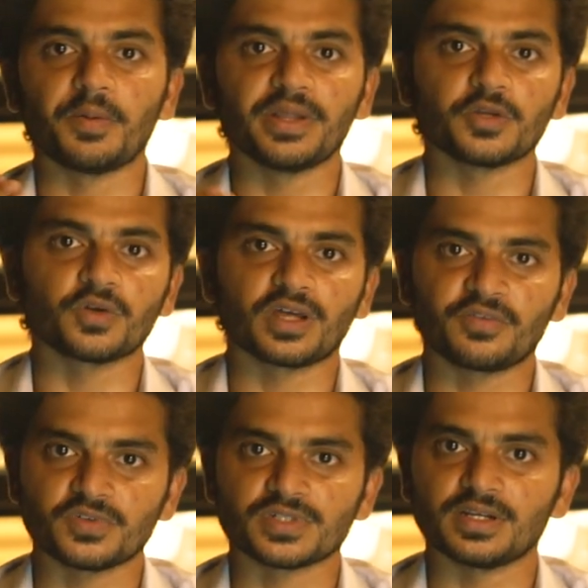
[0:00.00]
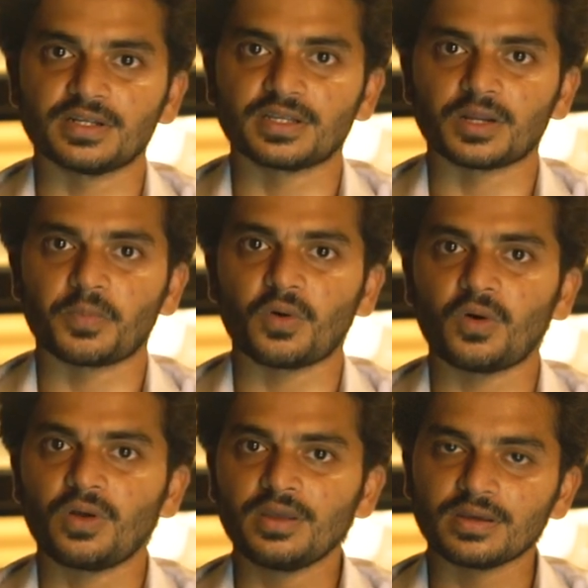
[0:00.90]
அப்படிங்கிற கன்ஃபியூஷனில் இருக்கிறப்போ
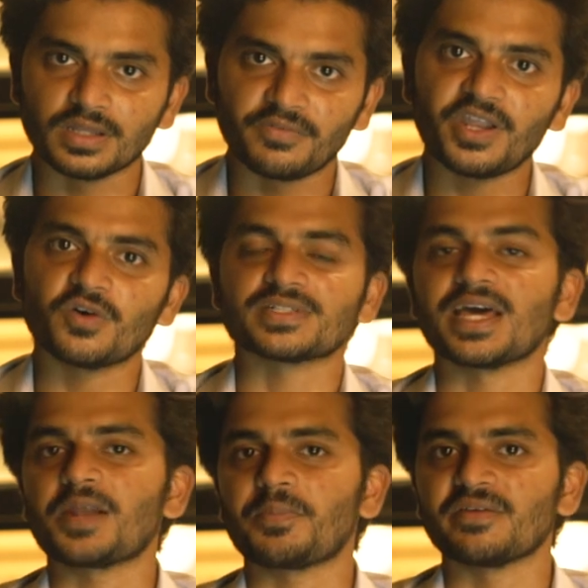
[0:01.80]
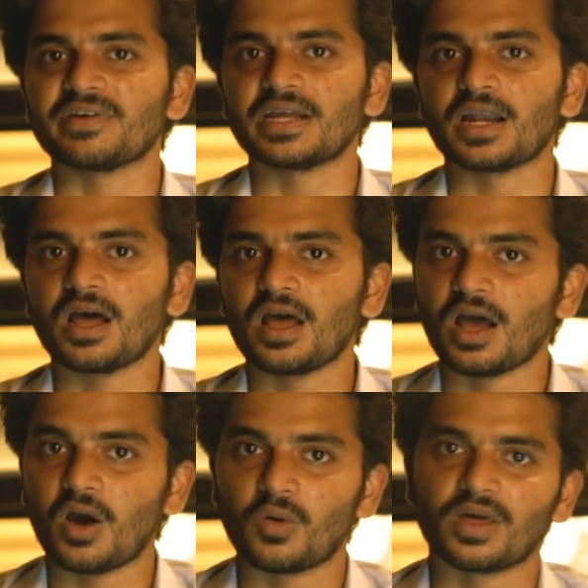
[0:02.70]
இந்த வீடியோ அவங்களுக்கு ஷேர் பண்ணி விட்டிங்கன்னா
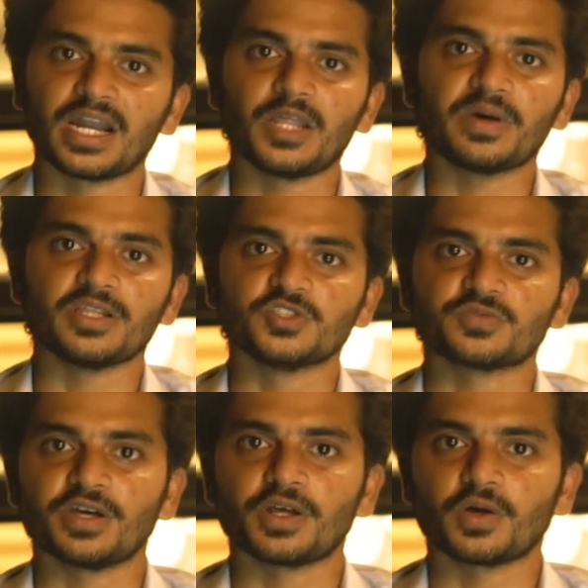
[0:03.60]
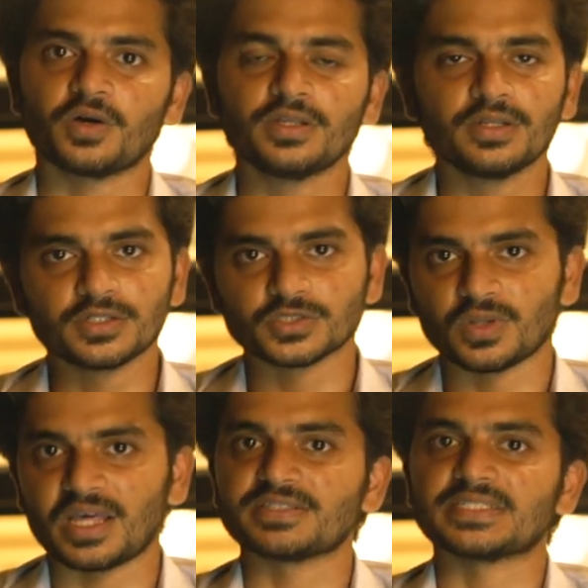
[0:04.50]
அவங்களுக்கு கண்டிப்பாக யூஸ்ஃபுல்லாக இருக்கும்
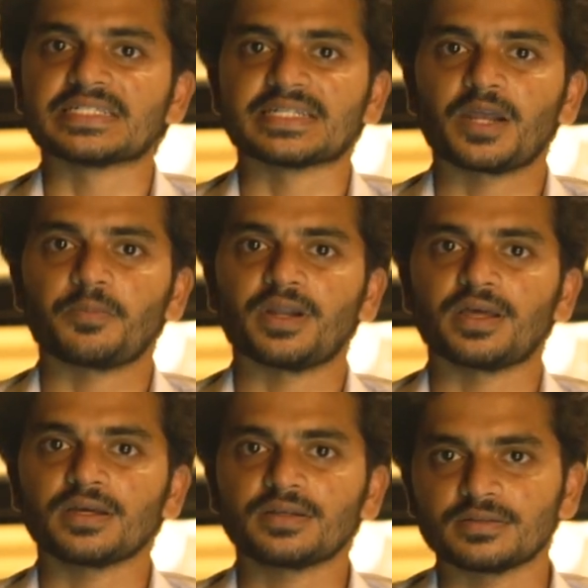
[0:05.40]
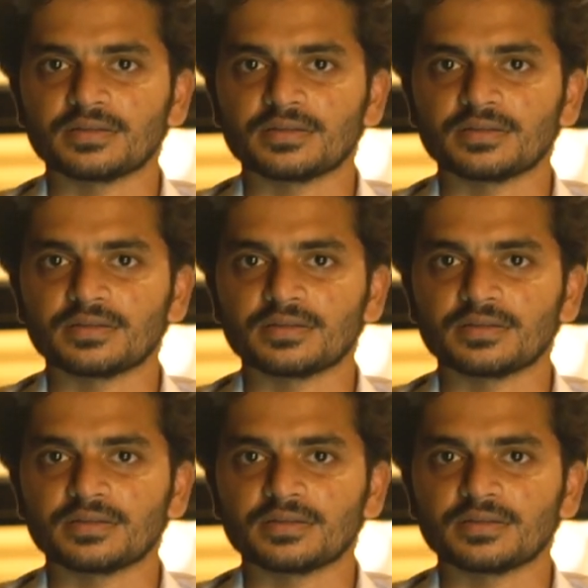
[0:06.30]
ஸோ தயவு செஞ்சு ஷேர் பண்ணுங்கள்